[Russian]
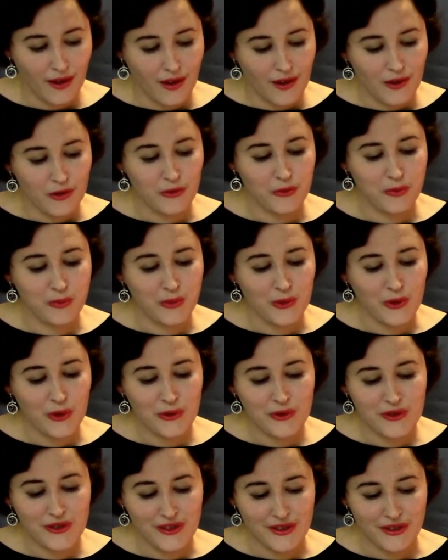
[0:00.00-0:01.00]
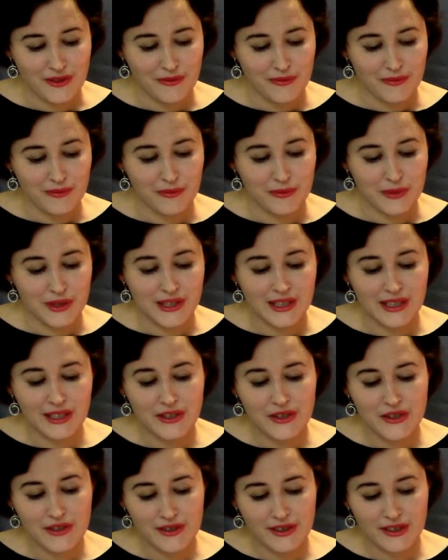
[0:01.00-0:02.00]
В полдень
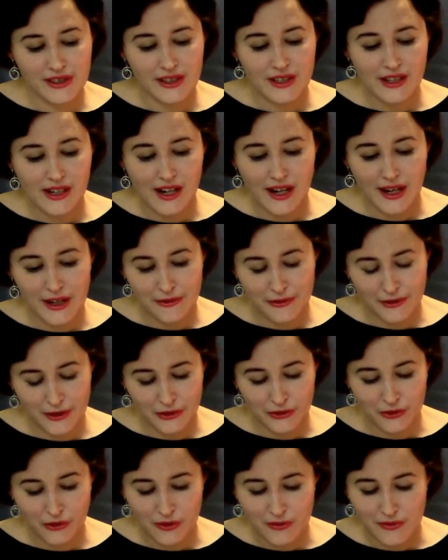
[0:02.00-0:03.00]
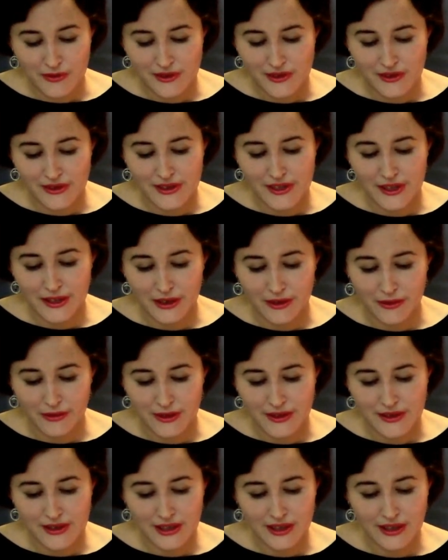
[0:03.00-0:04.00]
металлический рай, в котором сидела
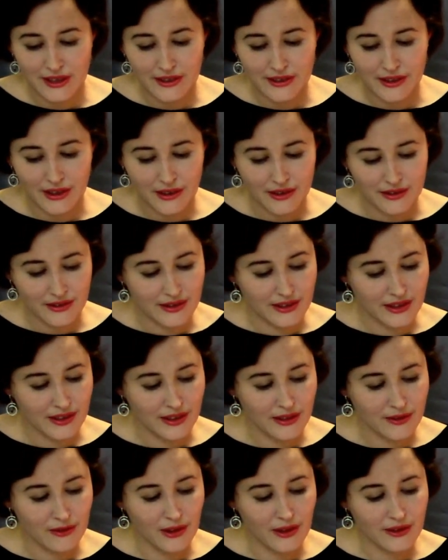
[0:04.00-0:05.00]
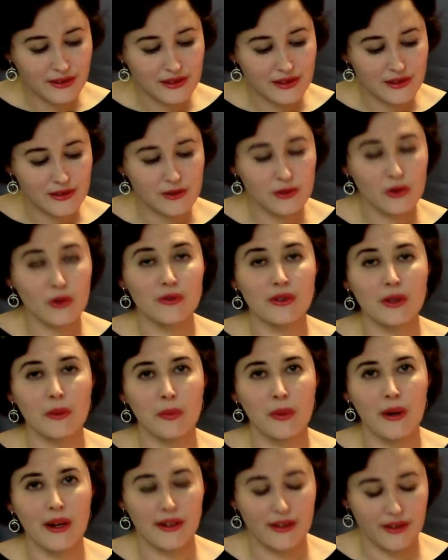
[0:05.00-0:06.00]
Василина, нагревался словно
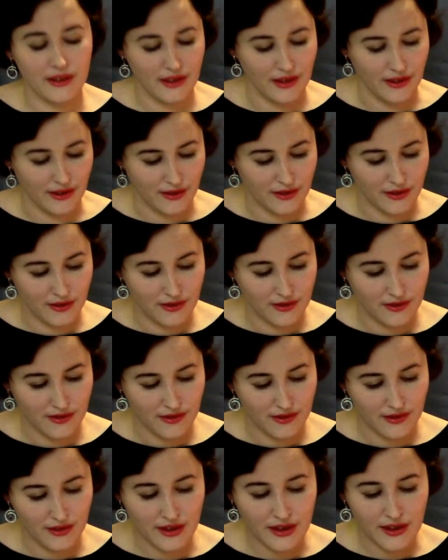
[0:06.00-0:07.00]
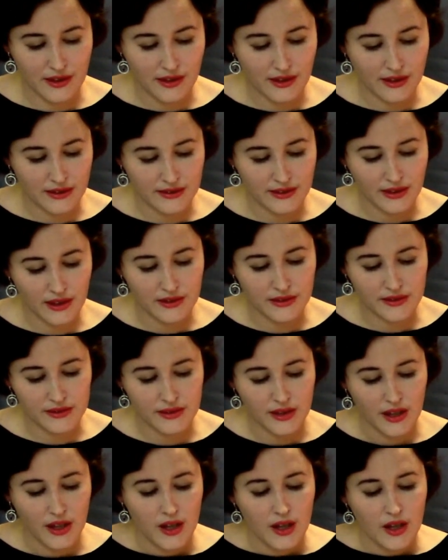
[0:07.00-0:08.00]
парник. Ей казалось,
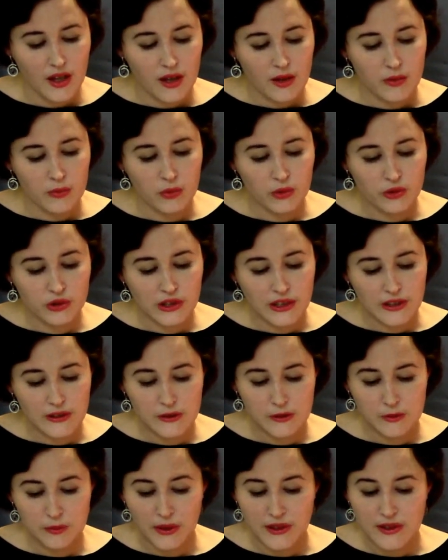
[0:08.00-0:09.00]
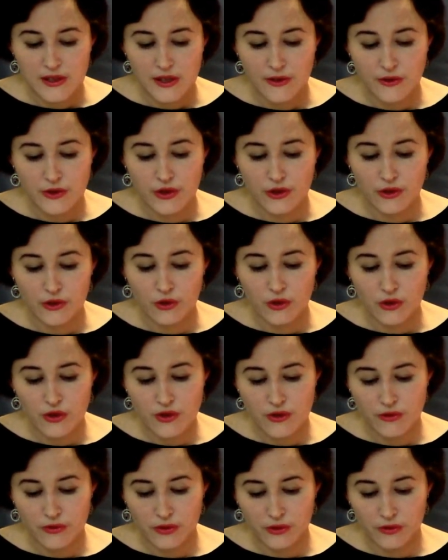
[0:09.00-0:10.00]
будто из вспотевшей
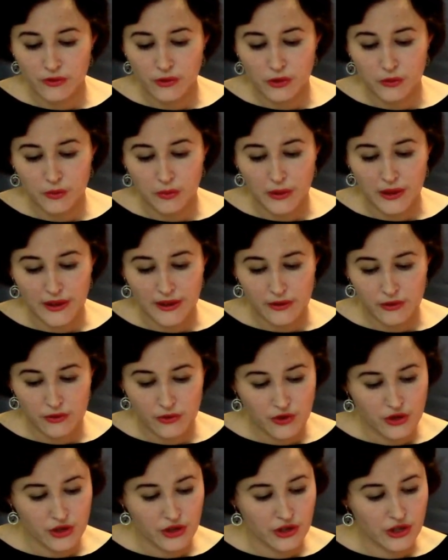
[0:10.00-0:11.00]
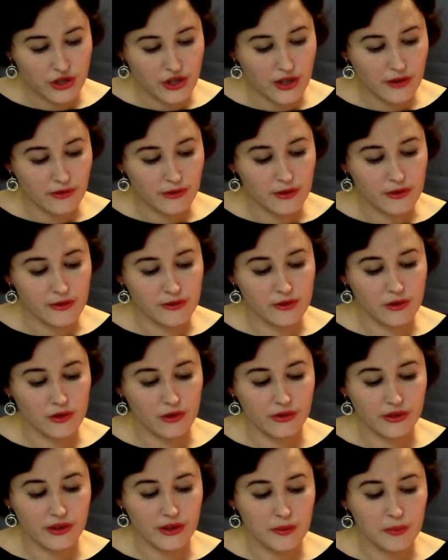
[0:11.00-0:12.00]
кожи вот-вот полезут шершавые
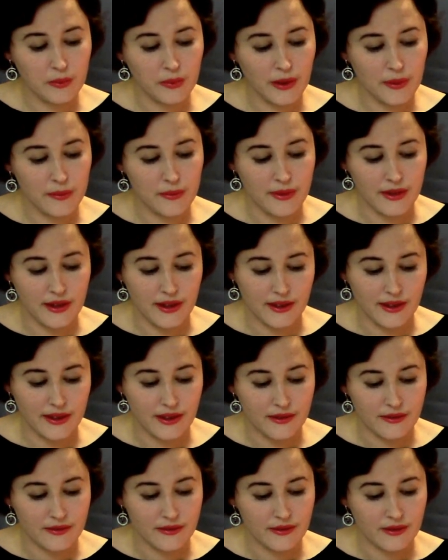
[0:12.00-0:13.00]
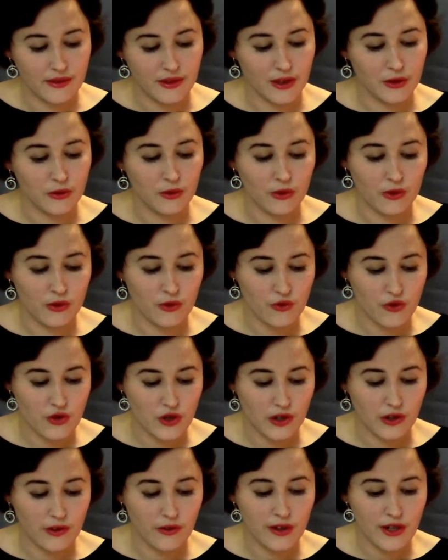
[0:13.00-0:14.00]
зеленые побеги, которые уже
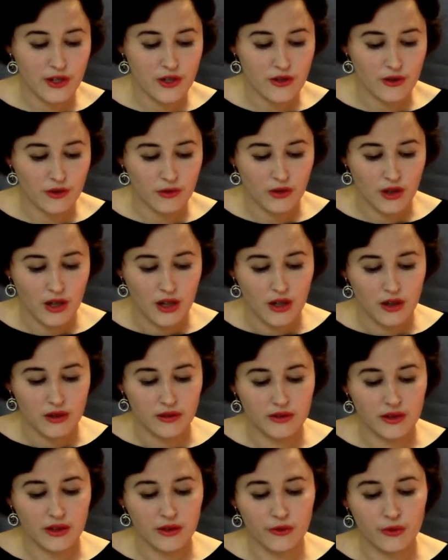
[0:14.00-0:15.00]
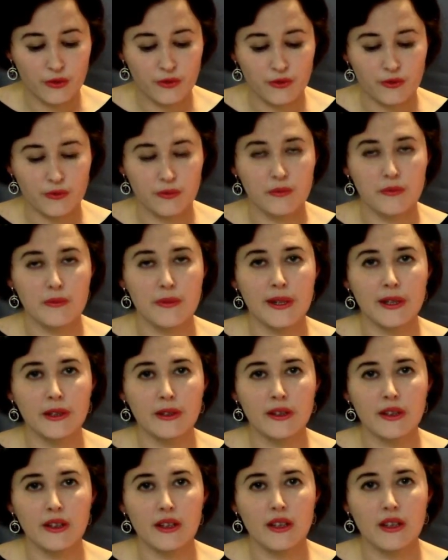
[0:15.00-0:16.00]
к вечеру дадут
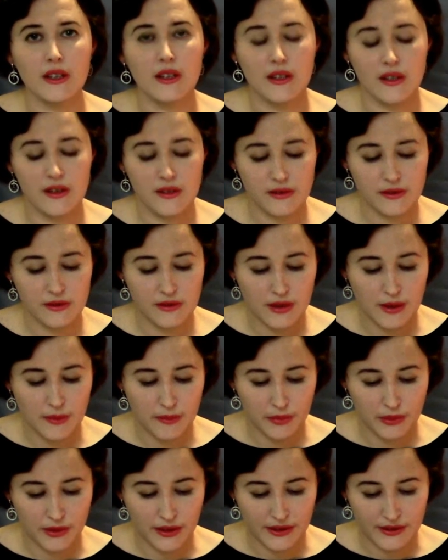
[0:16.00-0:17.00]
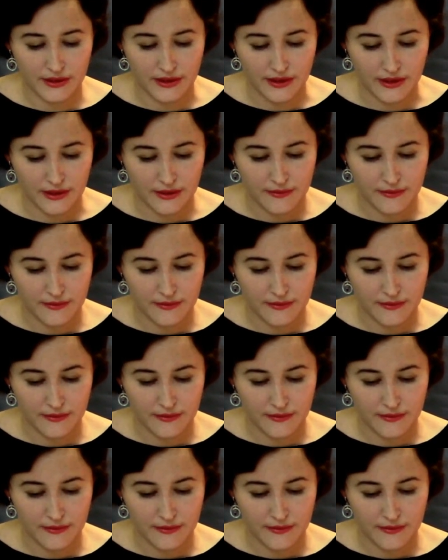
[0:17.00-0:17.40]
мелкие кислые плоды.